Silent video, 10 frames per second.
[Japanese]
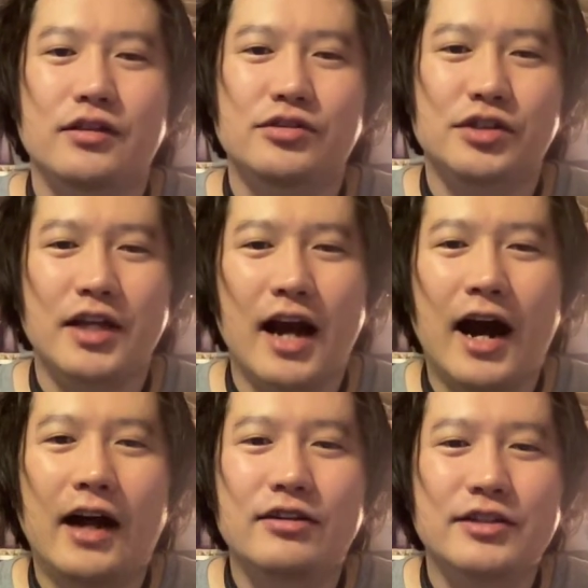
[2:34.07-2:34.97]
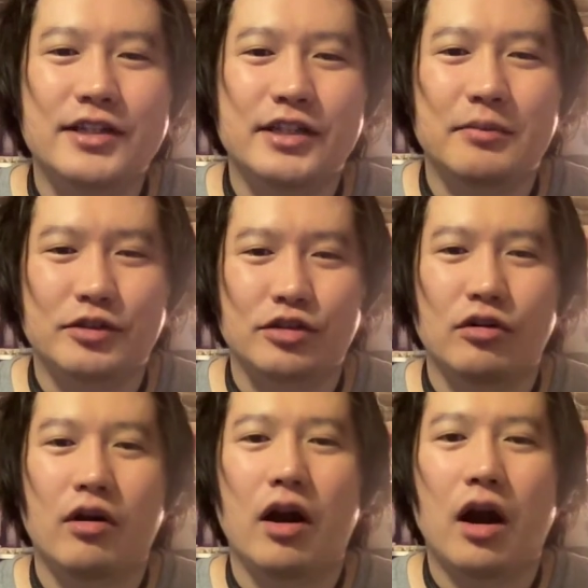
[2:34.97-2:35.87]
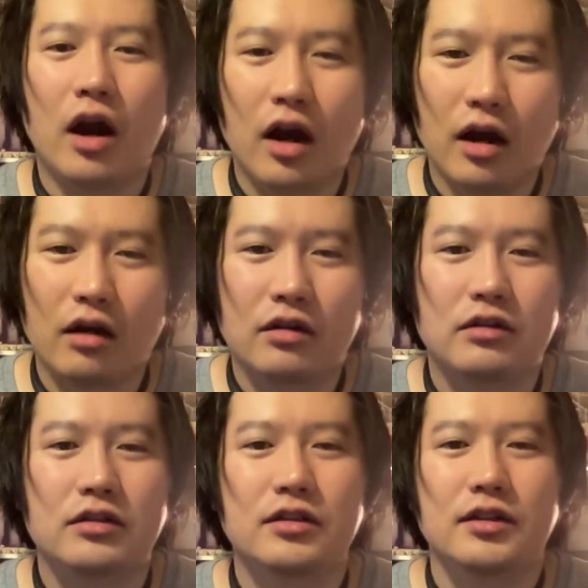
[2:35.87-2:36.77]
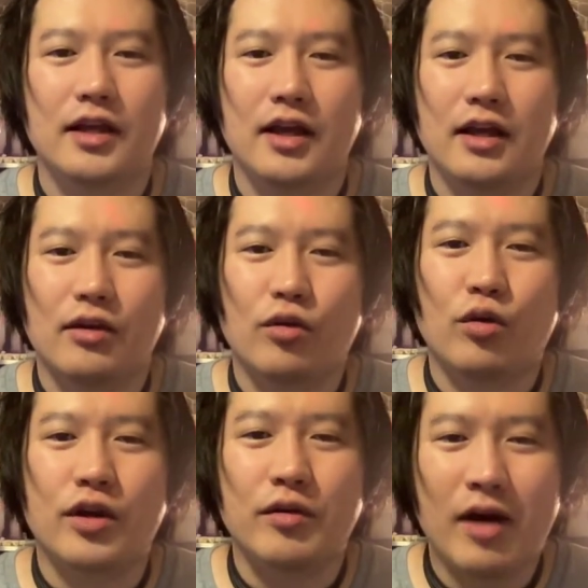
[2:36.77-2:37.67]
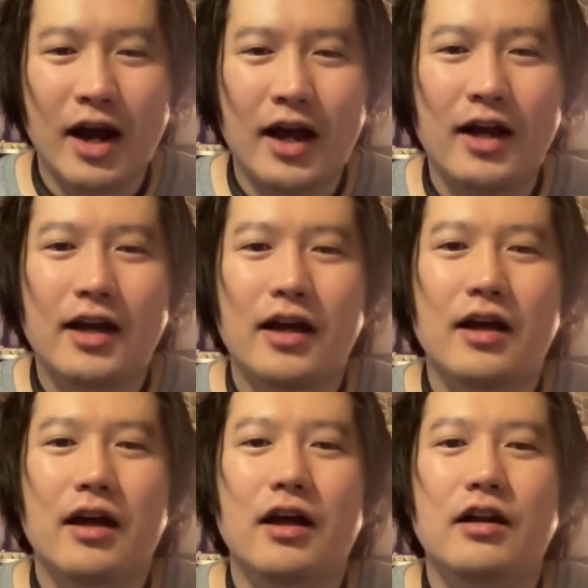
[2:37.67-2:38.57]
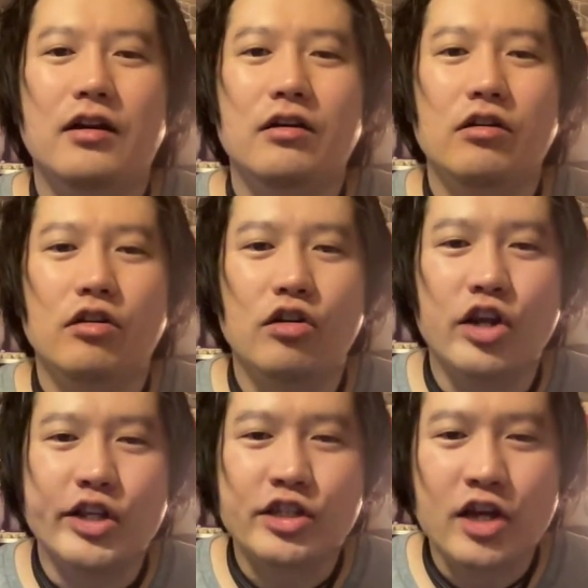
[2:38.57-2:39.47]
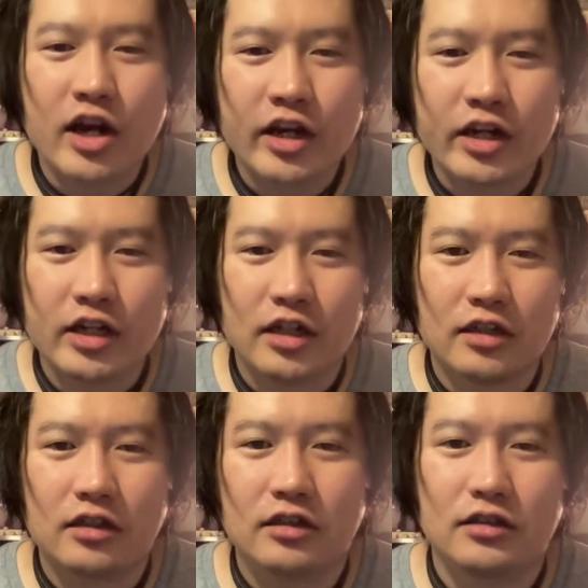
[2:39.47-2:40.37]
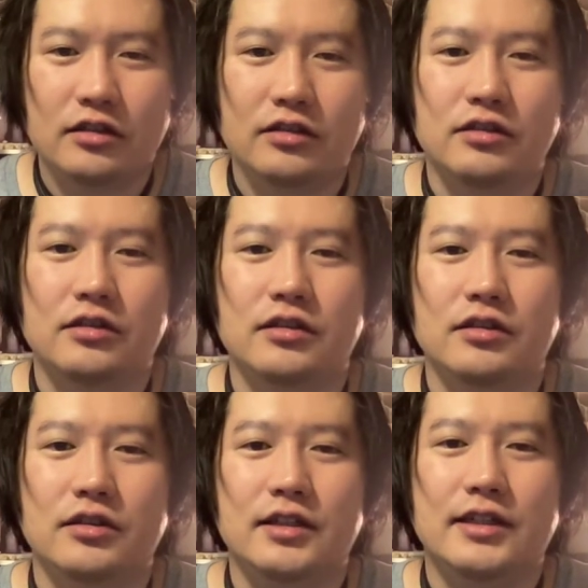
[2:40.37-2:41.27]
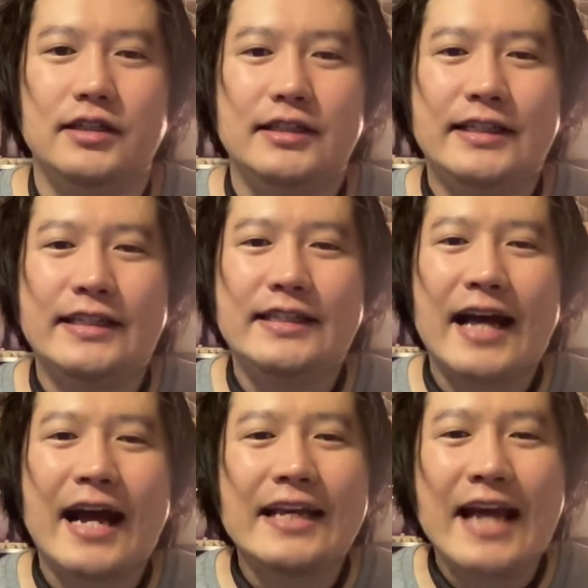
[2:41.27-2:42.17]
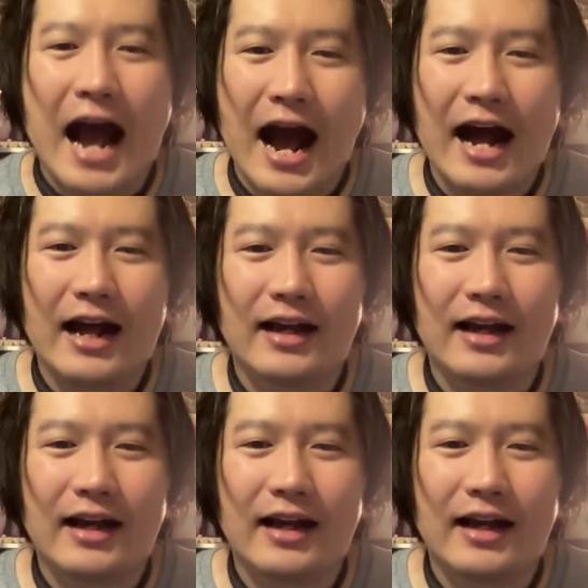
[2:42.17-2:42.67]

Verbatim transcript: 次 RE いきましょう R これは retire リタイアあ